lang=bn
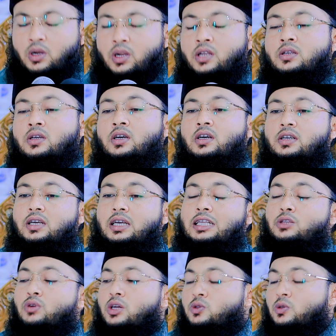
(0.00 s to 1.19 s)
বলেন এই
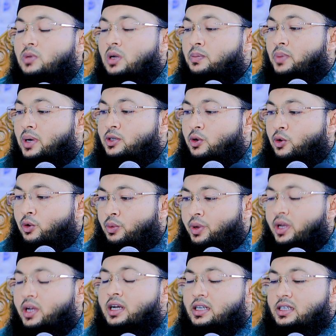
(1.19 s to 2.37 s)
দোয়া তোমরা পাঠ করবে
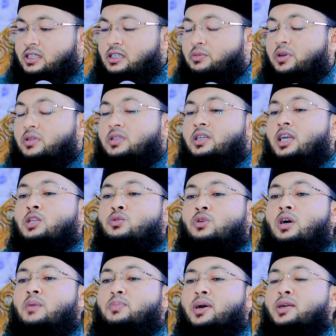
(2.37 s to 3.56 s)
যে ব্যক্তি এই দোয়া
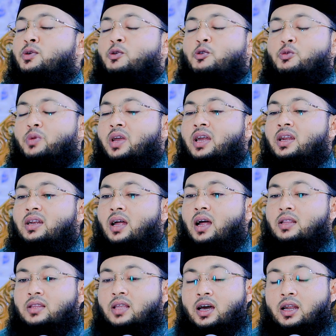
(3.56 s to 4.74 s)
পাঠ করবে আল্লাহ
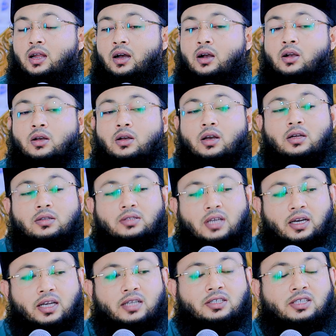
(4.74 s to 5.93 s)
তালা
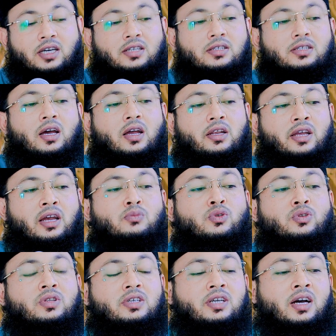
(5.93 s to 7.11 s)
তাকে চারটা
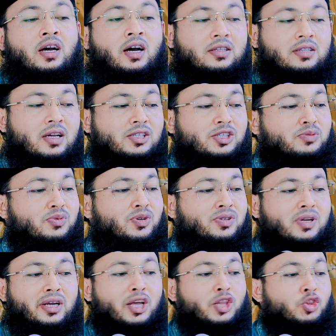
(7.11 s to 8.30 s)
নিয়ামত দিয়া তার
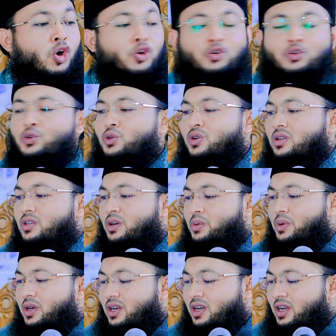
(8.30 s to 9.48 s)
জীবনটাকে ধন্য করে
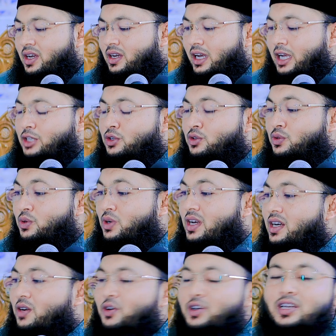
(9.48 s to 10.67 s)
দেবে এই জন্য
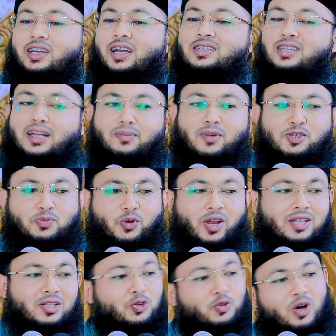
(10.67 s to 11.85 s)
অনেকেই আছে নামাজ পড়ি
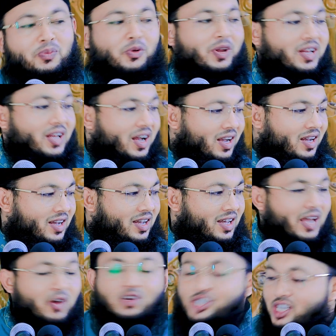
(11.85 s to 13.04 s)
কিন্তু দোয়া পড়ি না
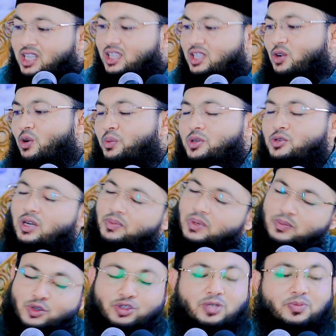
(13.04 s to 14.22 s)
এগুলো শিখতে হবে যদি আপনি
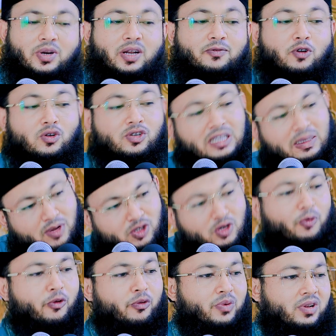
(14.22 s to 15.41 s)
পড়তে পারেন ফরজ নামাজও
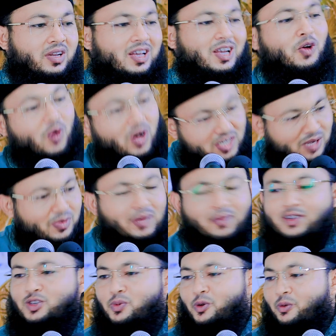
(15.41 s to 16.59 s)
পড়বেন ওয়াজিব
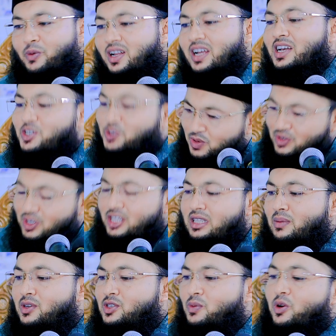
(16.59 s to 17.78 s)
নামাজও পড়বেন সুন্নত
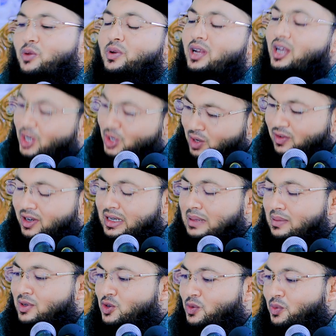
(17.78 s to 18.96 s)
নামাজও পড়বেন নফল
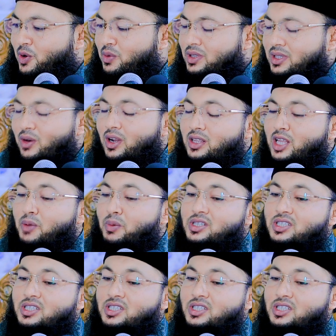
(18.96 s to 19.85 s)
নামাজও পড়বেন তাহলে দেখবেন